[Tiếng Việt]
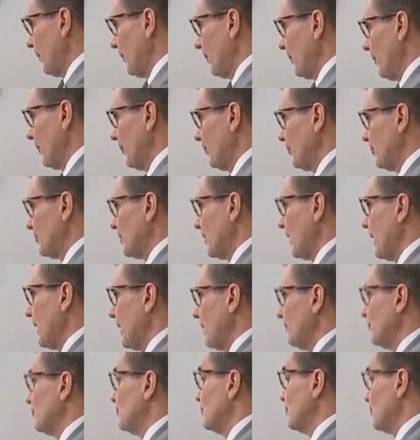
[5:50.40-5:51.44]
giới
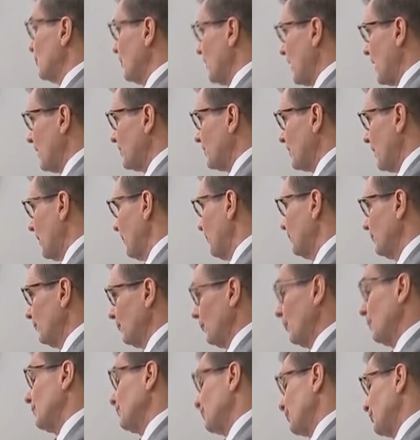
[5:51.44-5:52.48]
và cũng
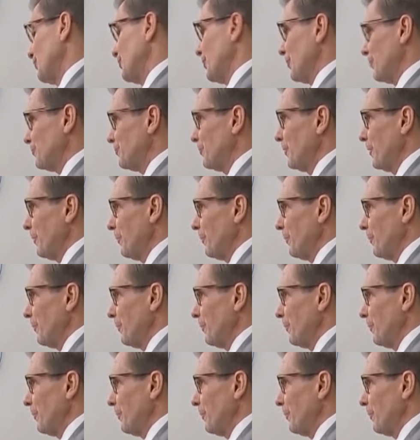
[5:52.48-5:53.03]
có cái trách